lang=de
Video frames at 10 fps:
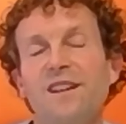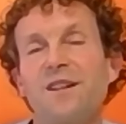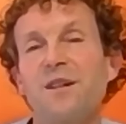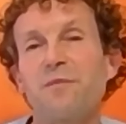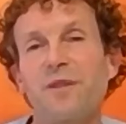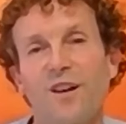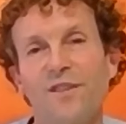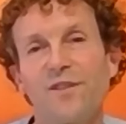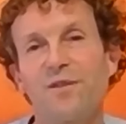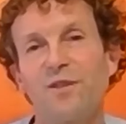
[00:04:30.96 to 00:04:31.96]
äh,
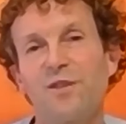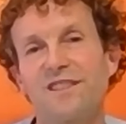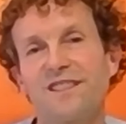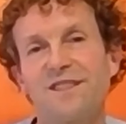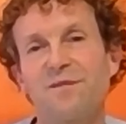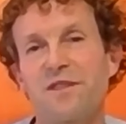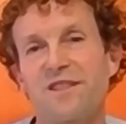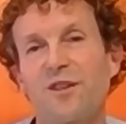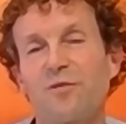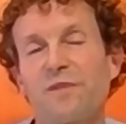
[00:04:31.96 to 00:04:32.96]
beantwortet, wo
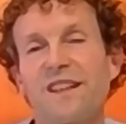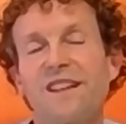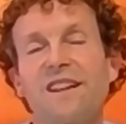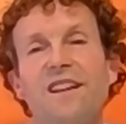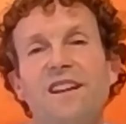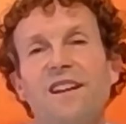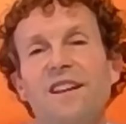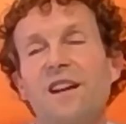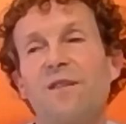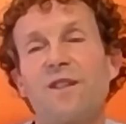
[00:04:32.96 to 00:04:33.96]
es darum ging,
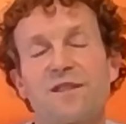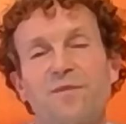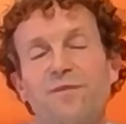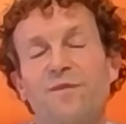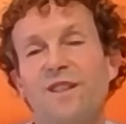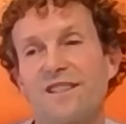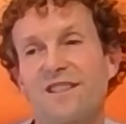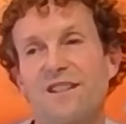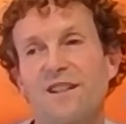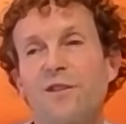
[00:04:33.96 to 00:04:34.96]
ja, was,
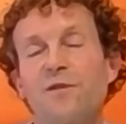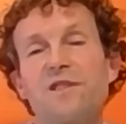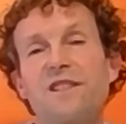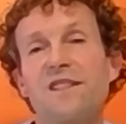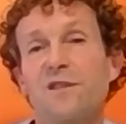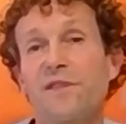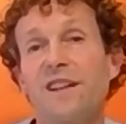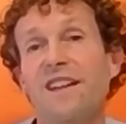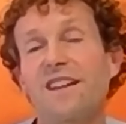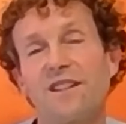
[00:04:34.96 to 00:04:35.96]
was lösten so
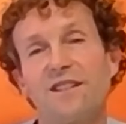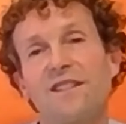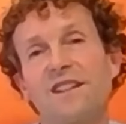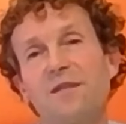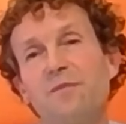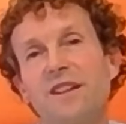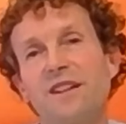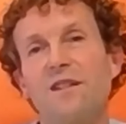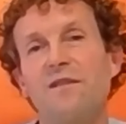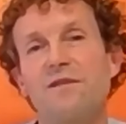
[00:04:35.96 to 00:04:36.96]
viele Gedanken in
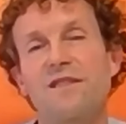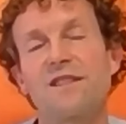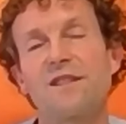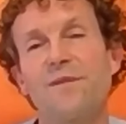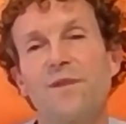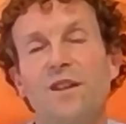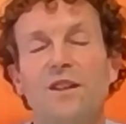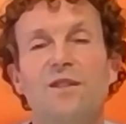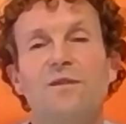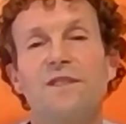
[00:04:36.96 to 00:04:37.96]
mir aus.
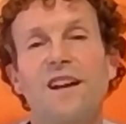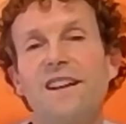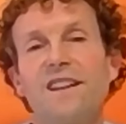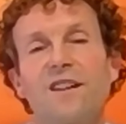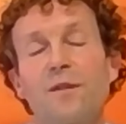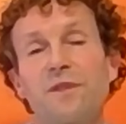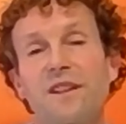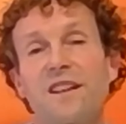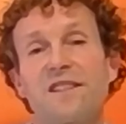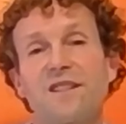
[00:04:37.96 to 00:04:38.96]
Und einige
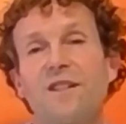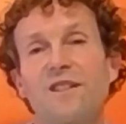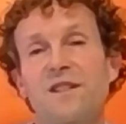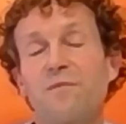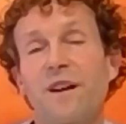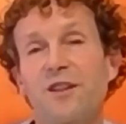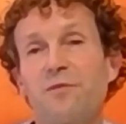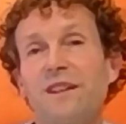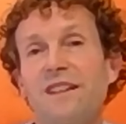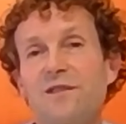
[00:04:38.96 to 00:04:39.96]
haben gesagt, zum
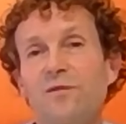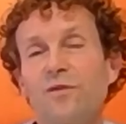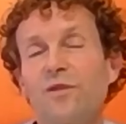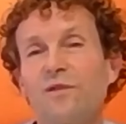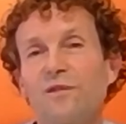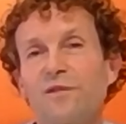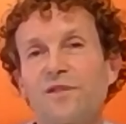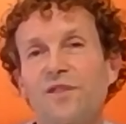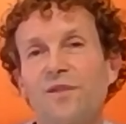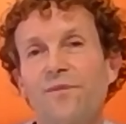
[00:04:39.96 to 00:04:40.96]
Beispiel die
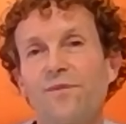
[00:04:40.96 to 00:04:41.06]
Zukunft.